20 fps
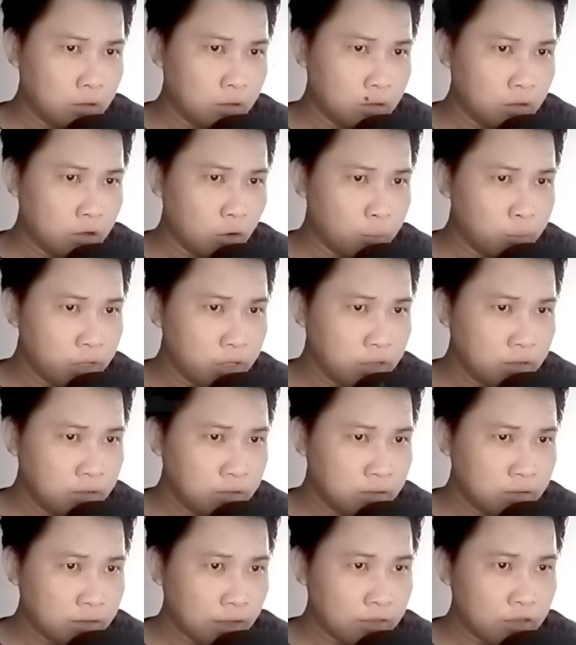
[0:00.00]
Không biết
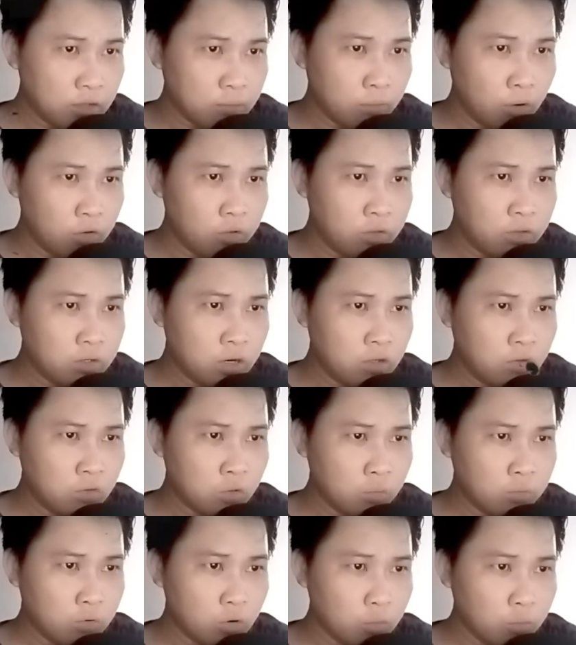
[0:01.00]
Tả tiền bối đến
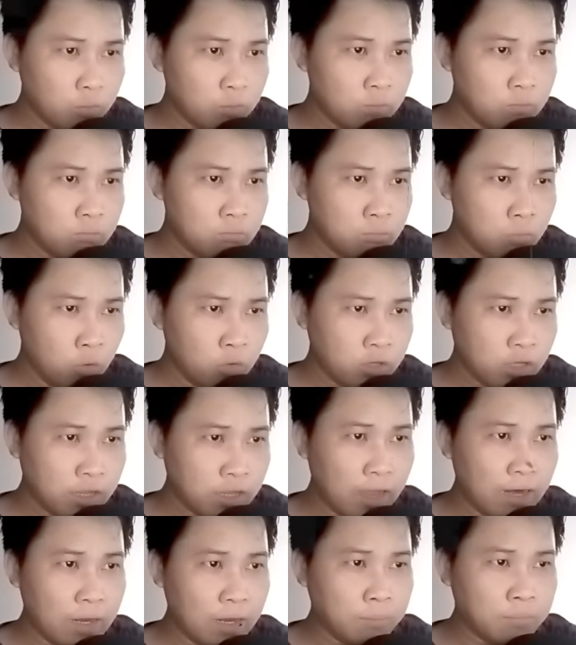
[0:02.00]
tột cùng muốn
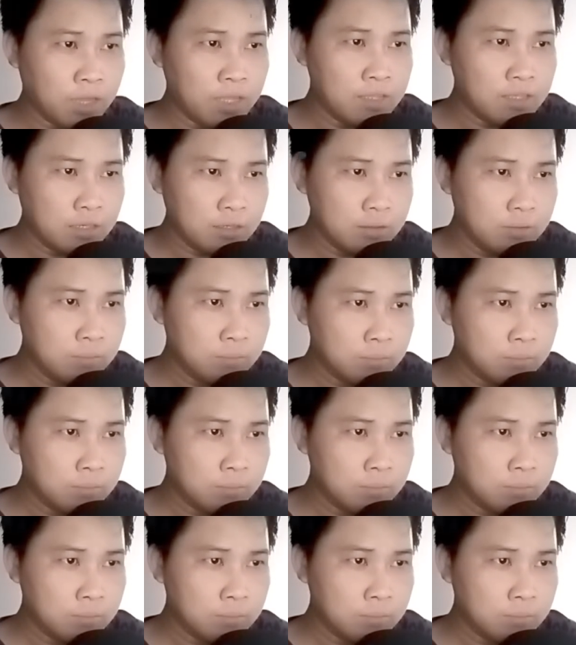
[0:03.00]
tại hạ làm cái gì?